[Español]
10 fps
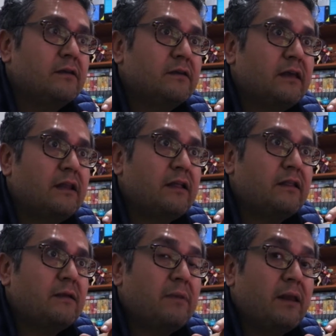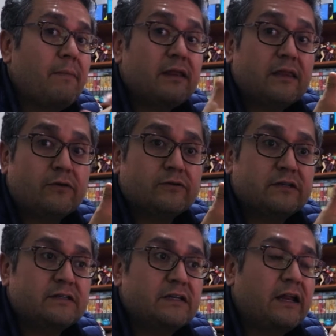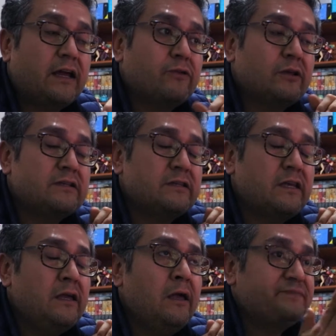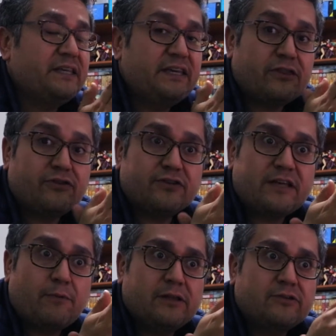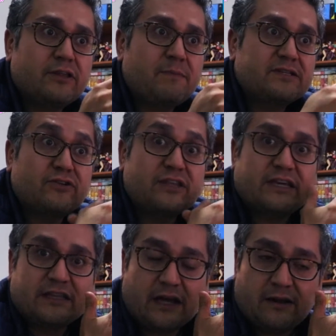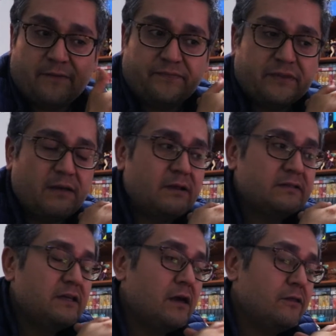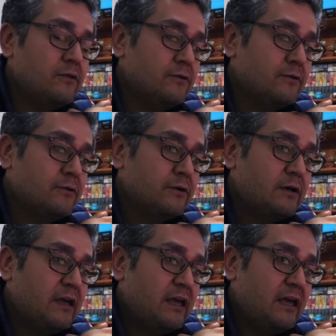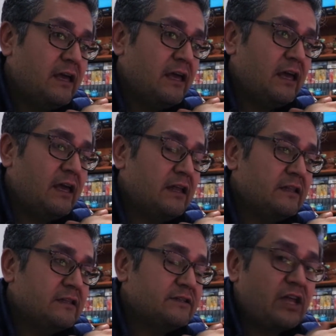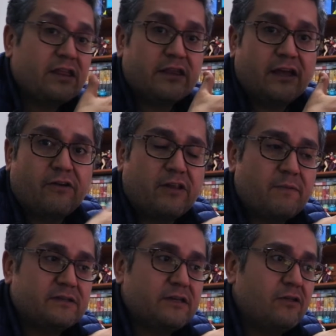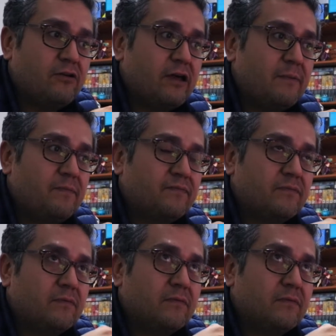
que eran emblemáticos en hacer caricaturas así. Y ya todo se ha vuelto demasiado digital, demasiado en render o demasiado en